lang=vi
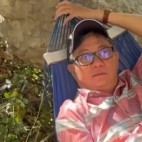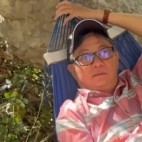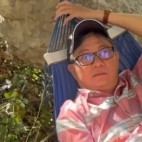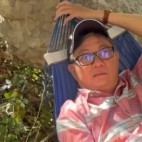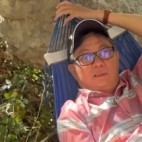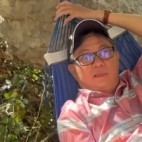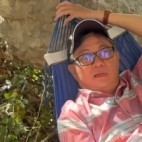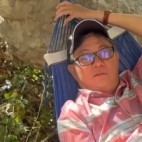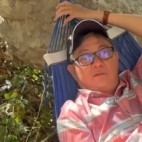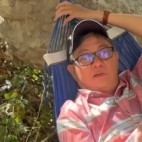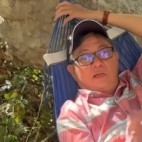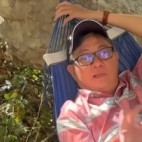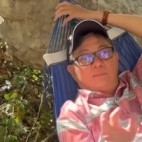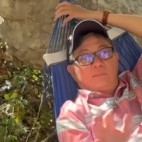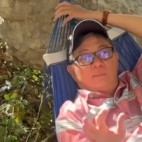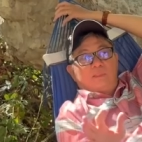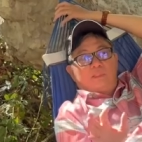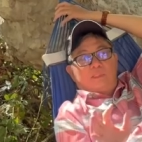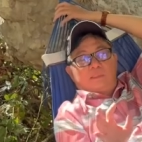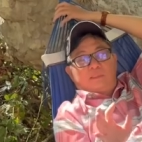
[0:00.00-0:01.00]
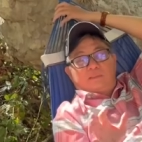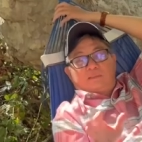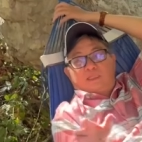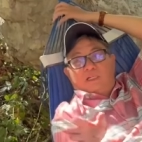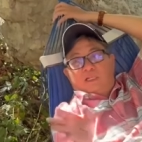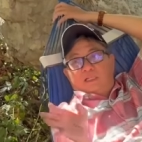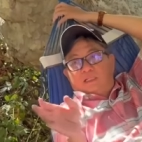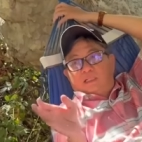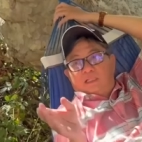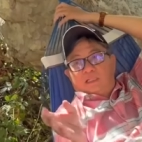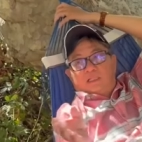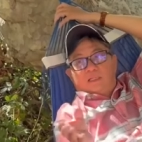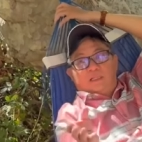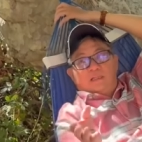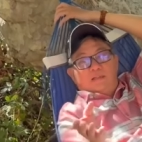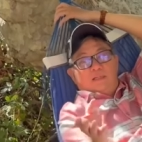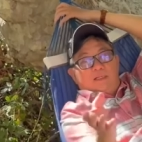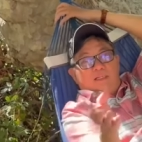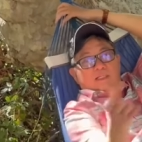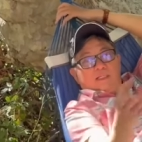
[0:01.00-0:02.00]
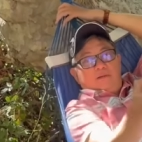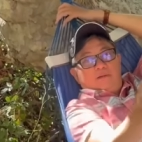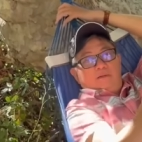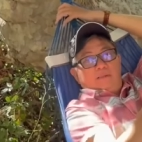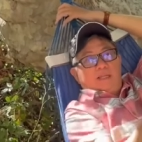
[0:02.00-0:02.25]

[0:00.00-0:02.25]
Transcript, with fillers: không ai mượn tên bây giờ thí